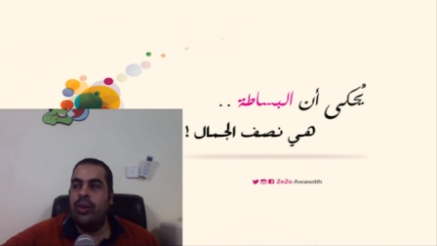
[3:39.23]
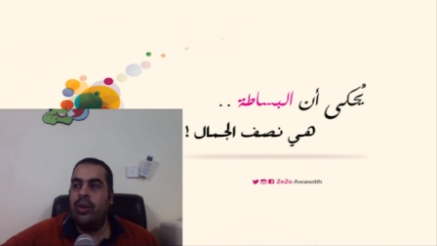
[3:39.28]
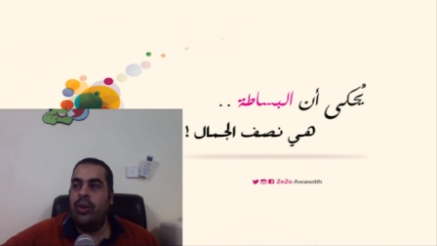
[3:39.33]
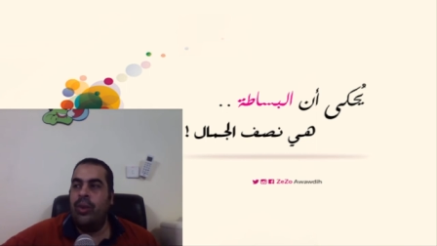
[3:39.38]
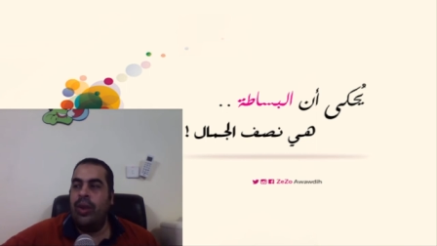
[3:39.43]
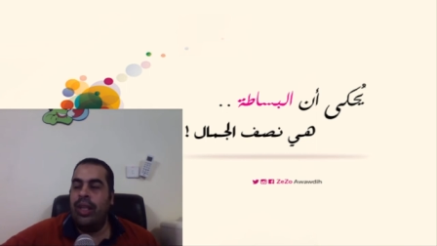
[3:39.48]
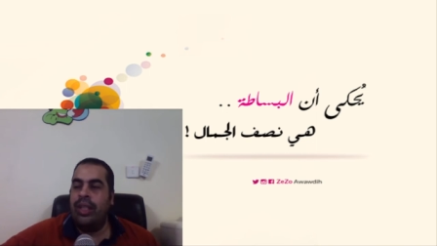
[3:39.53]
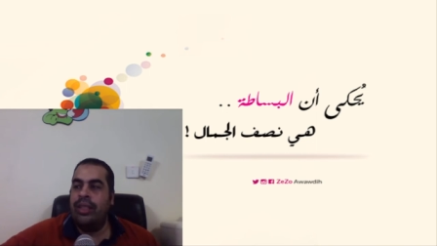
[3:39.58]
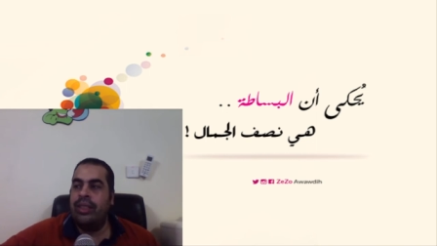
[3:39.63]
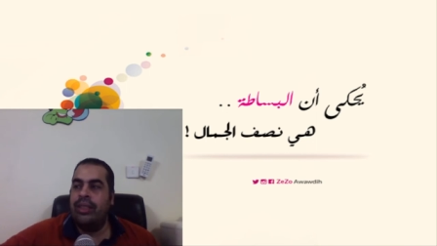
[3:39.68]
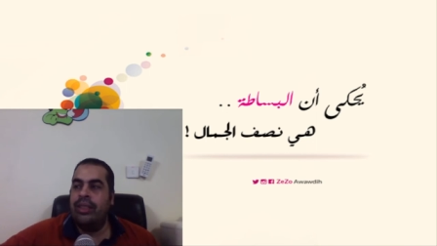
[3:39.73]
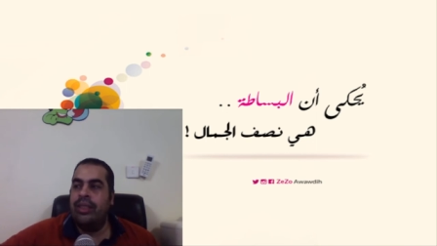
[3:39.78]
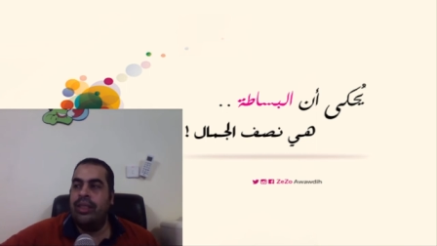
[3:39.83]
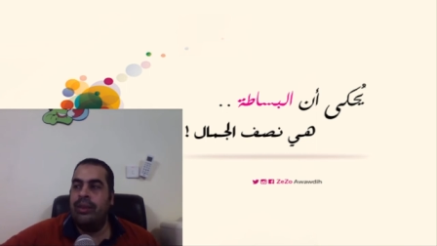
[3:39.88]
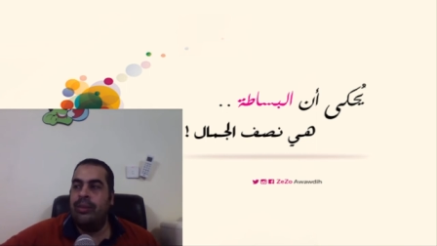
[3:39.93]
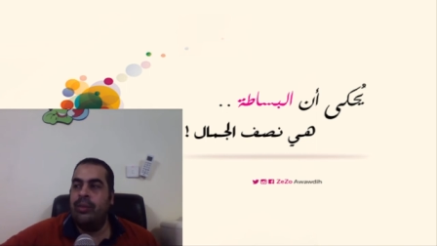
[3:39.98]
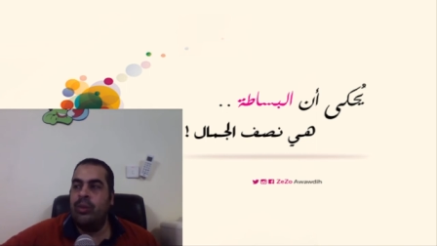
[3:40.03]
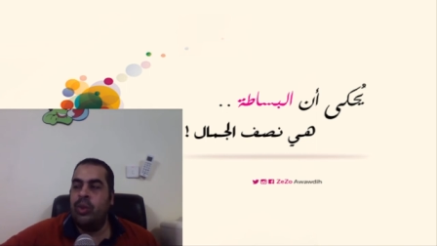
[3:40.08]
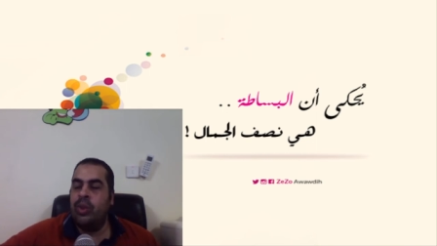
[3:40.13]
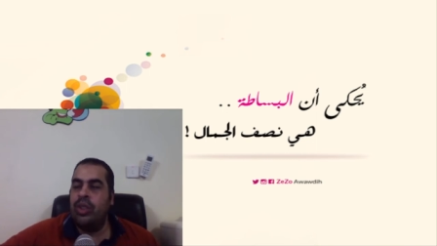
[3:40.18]
كل واحد
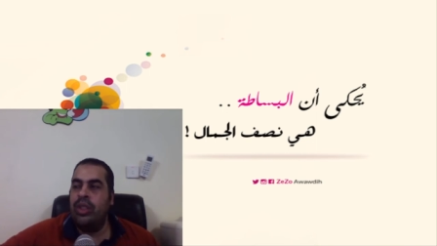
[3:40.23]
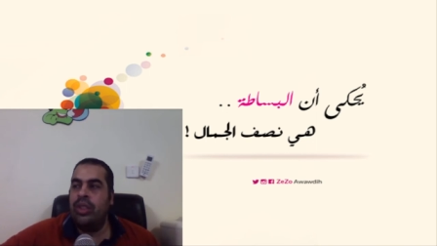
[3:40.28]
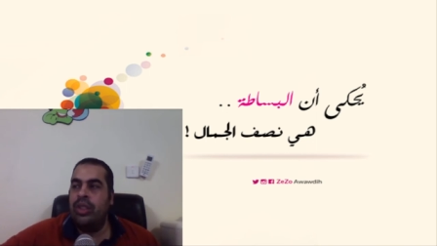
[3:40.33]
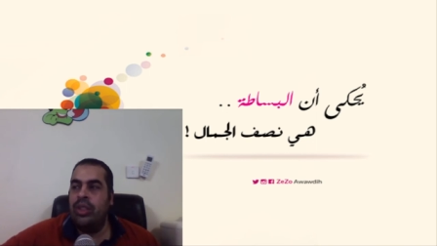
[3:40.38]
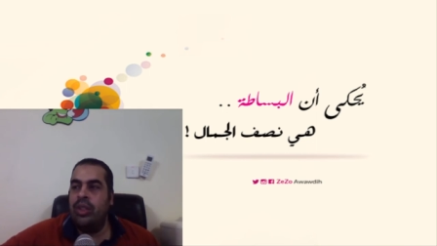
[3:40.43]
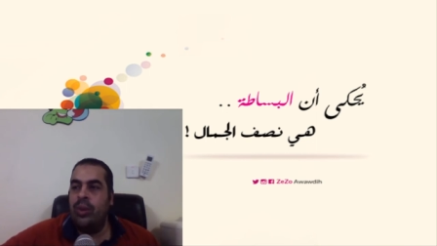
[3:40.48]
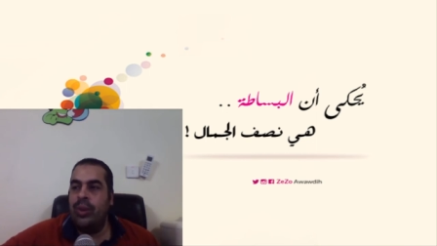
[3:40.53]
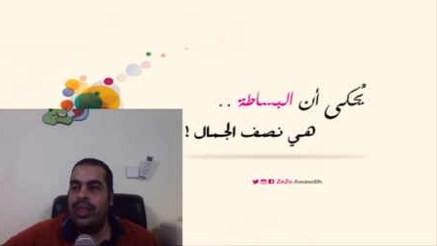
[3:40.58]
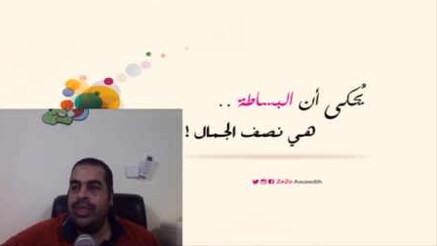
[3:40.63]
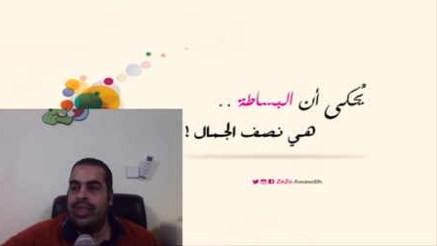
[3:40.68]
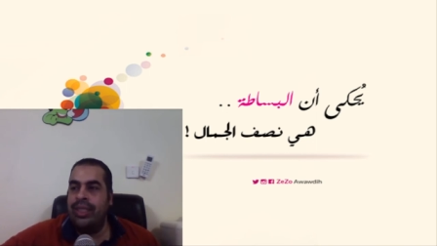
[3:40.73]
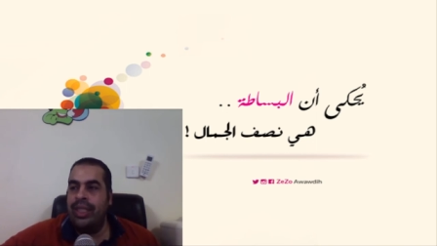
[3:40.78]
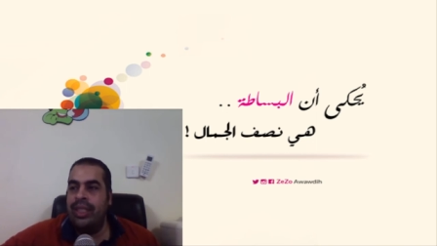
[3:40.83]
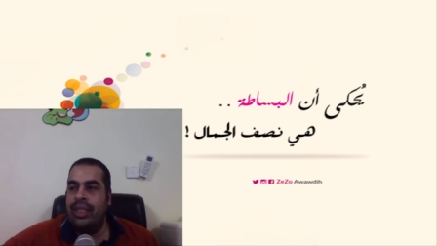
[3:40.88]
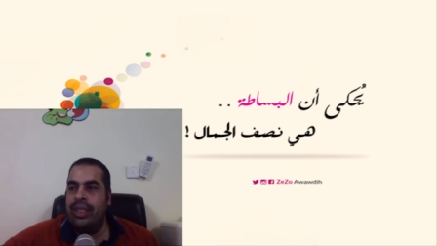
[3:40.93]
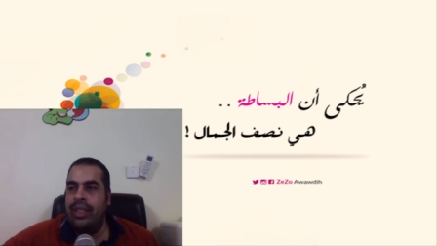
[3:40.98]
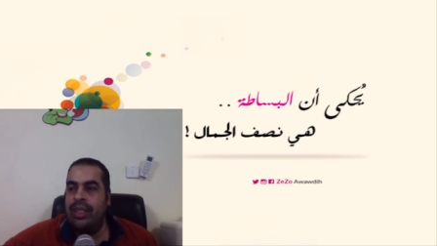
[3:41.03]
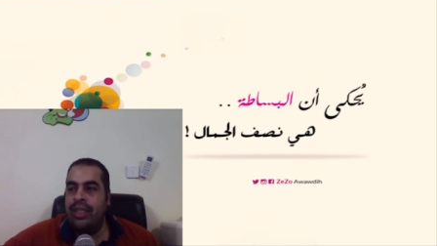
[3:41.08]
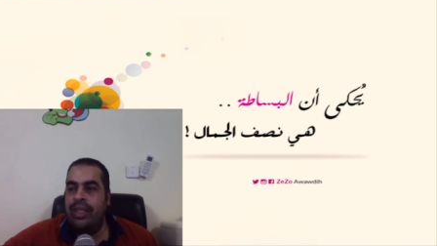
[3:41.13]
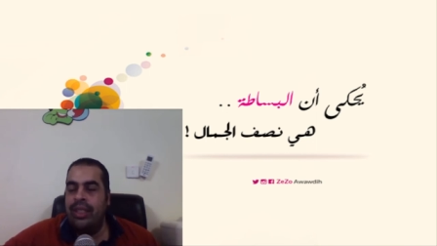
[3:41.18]
مصر ان هو يزيح
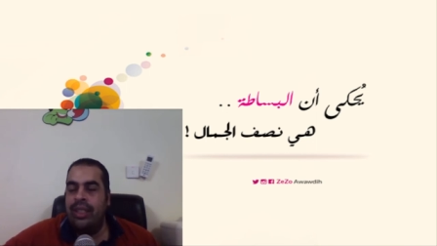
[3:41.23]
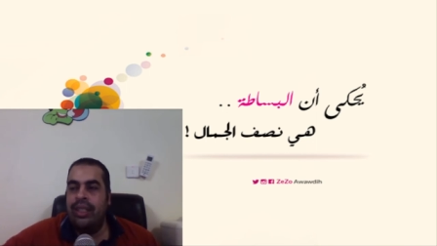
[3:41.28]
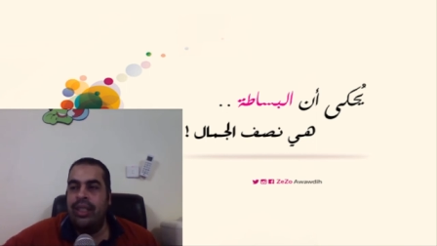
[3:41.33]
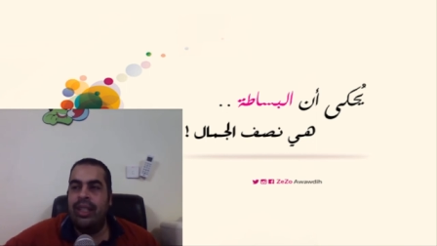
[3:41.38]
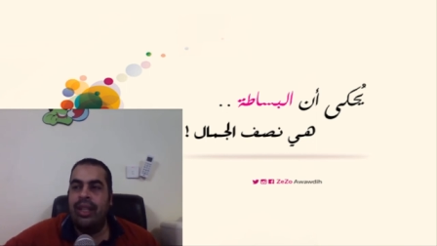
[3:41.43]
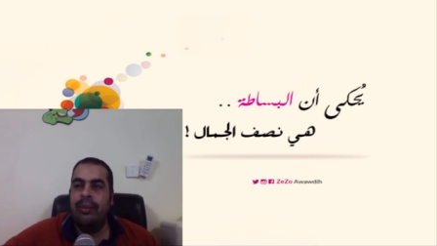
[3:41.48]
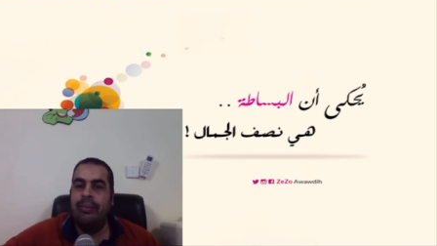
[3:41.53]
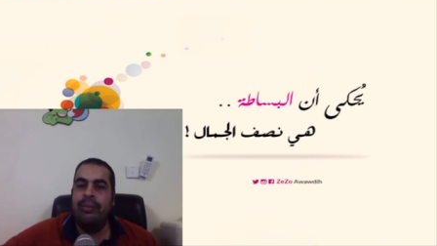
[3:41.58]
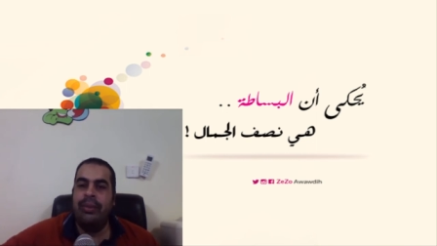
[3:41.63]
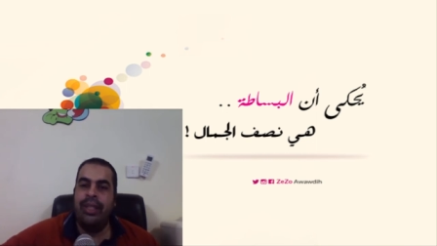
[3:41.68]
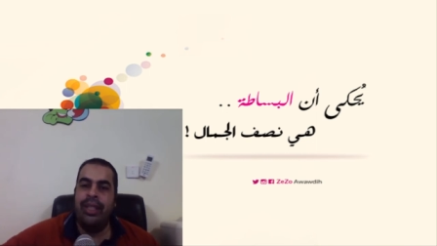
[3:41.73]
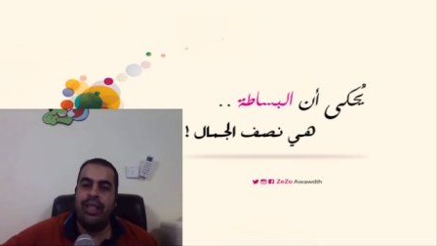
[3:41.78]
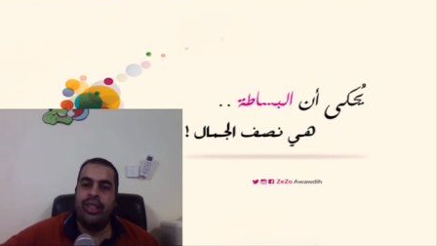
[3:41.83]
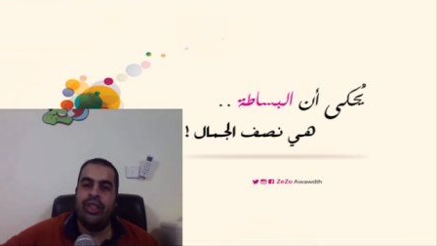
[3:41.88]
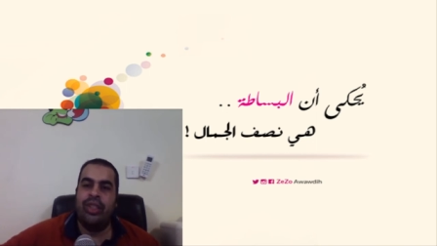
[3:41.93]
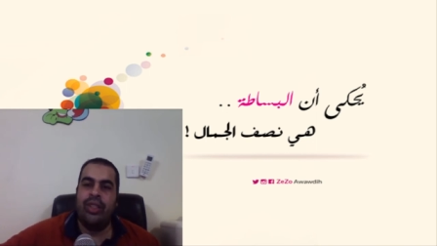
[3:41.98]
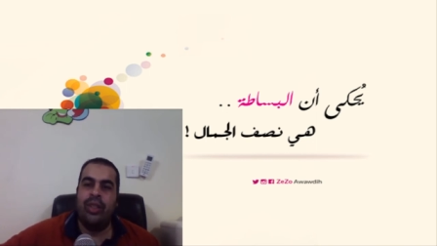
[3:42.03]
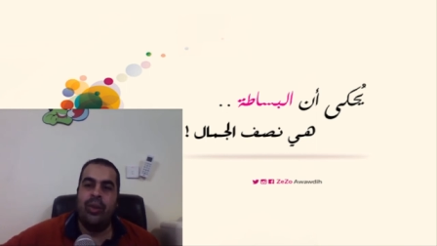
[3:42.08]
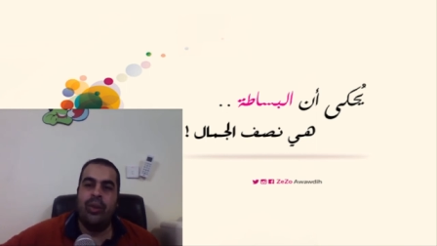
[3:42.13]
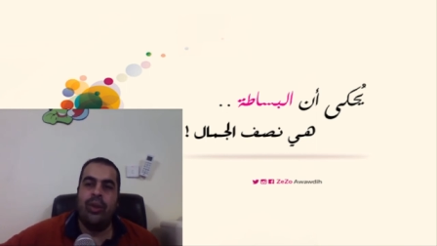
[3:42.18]
اللي جنبيه
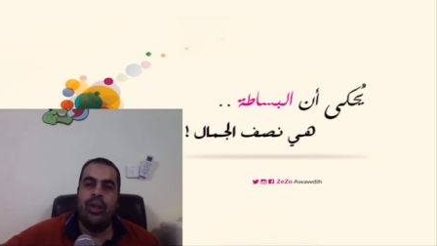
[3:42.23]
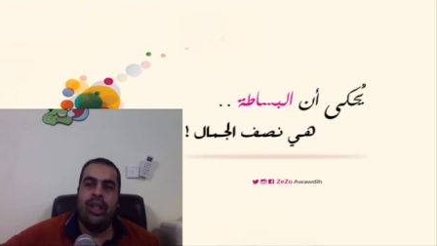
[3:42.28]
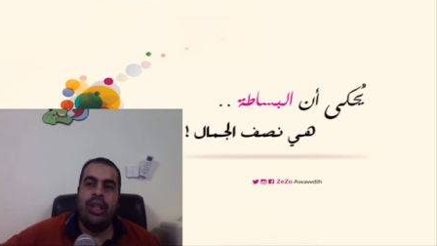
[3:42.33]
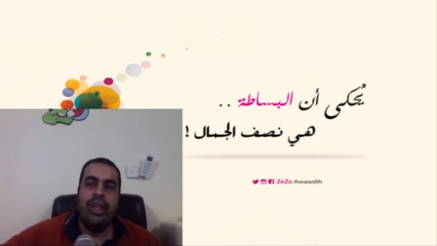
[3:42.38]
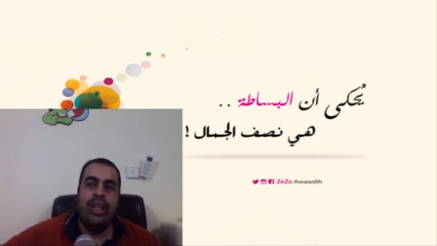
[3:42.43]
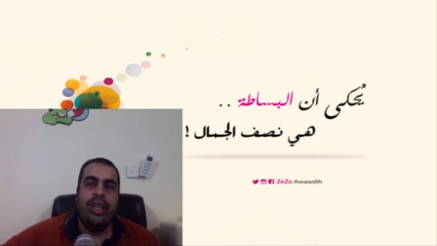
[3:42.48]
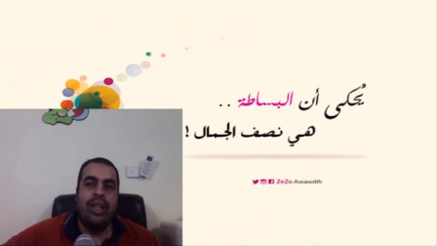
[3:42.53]
عشان هو